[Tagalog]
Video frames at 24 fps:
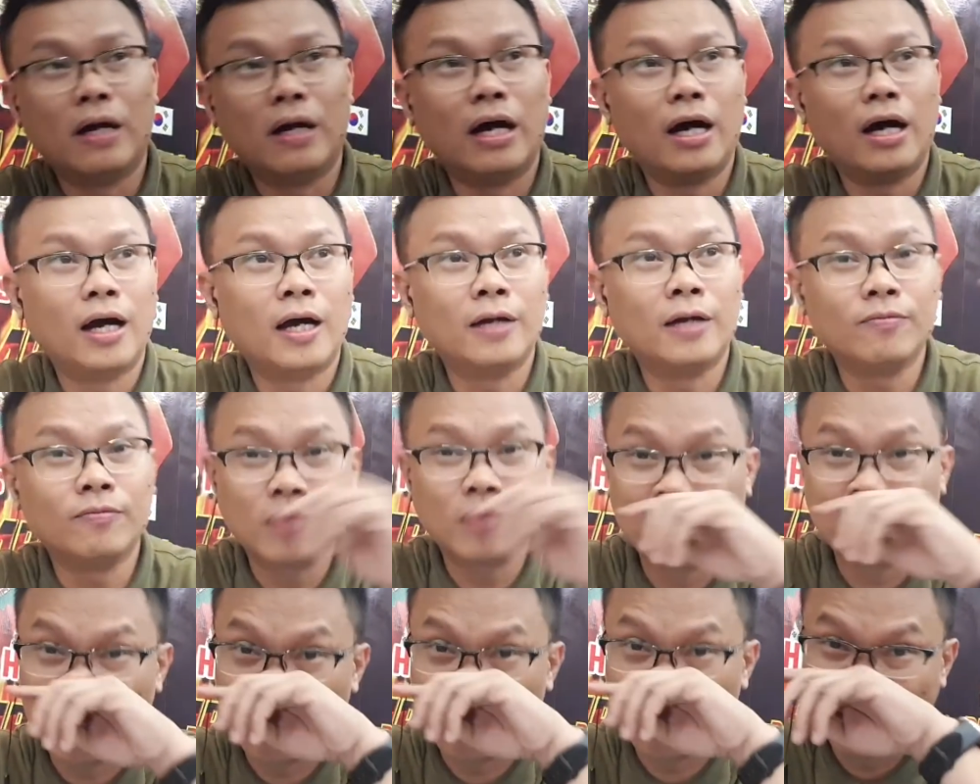Uh,
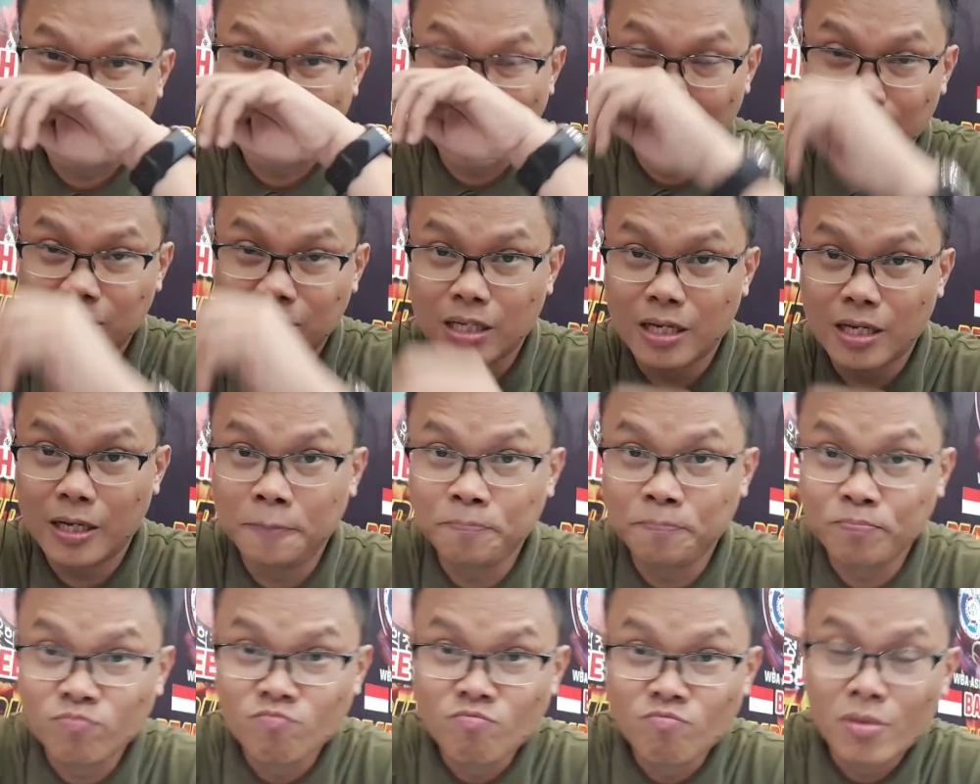nandito pa tayo
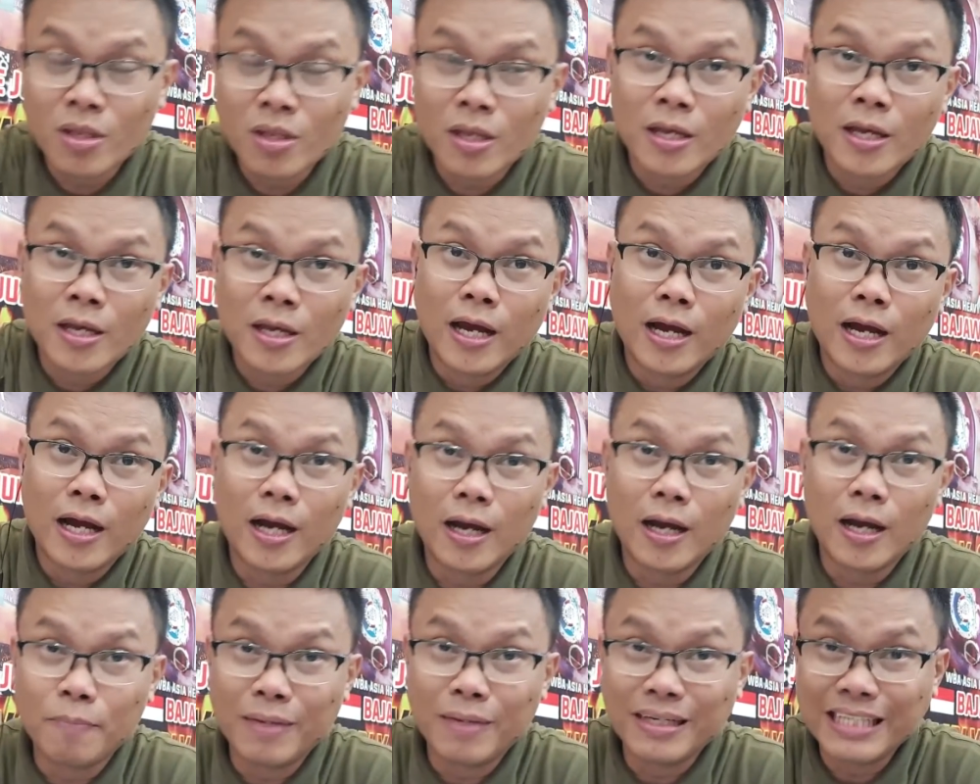sa
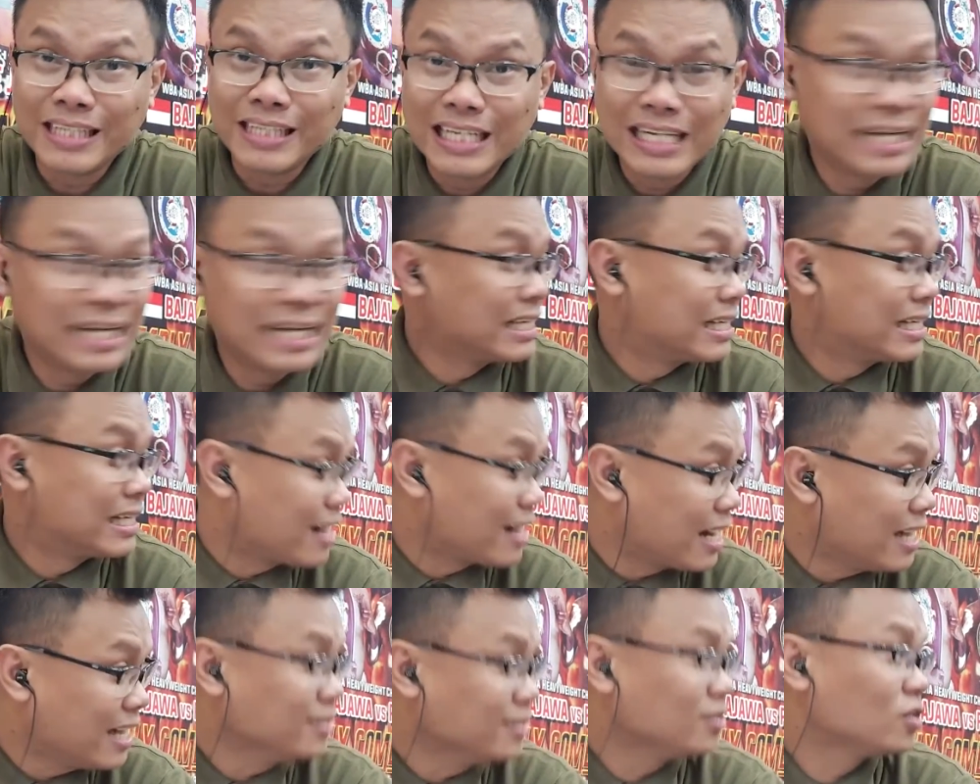uh, Manila
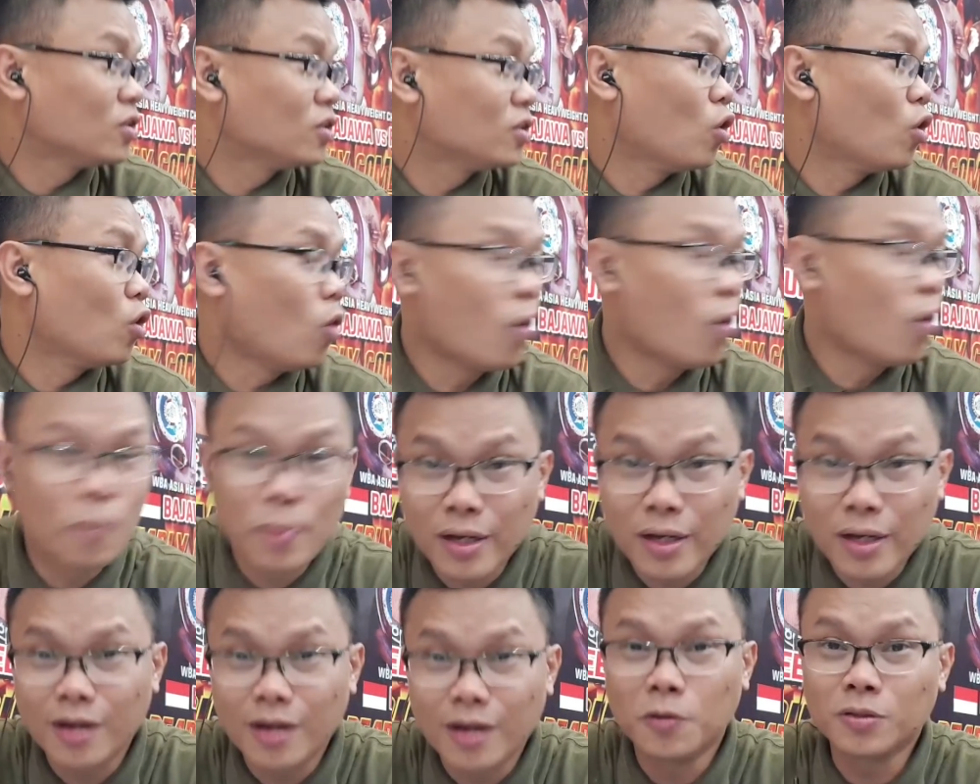Grand
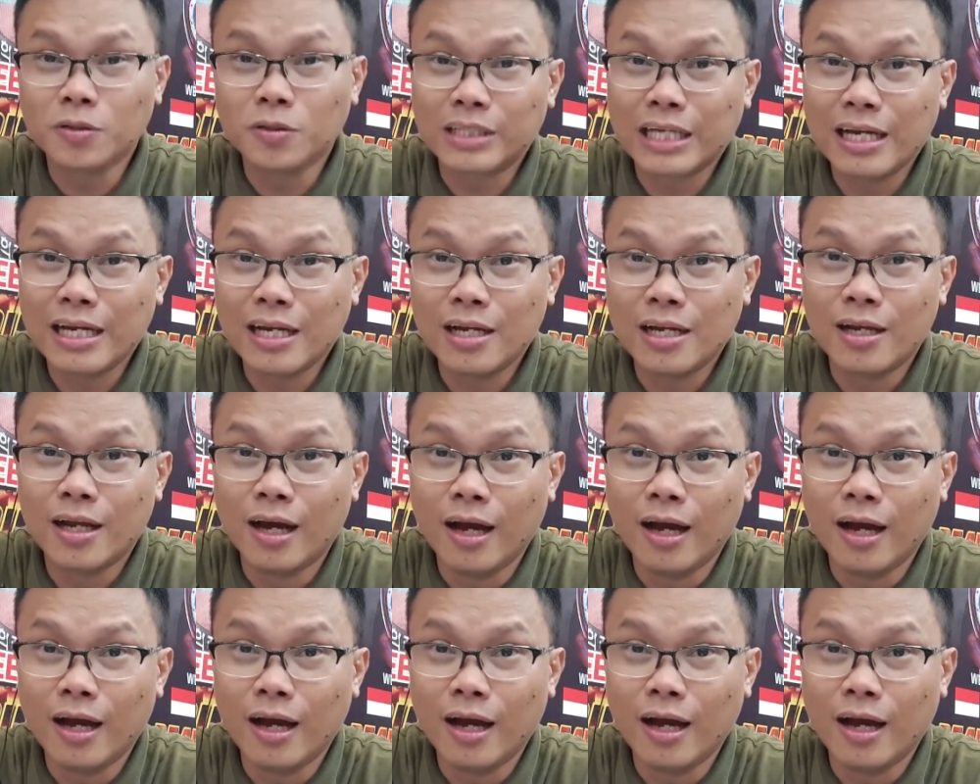Opera Hotel.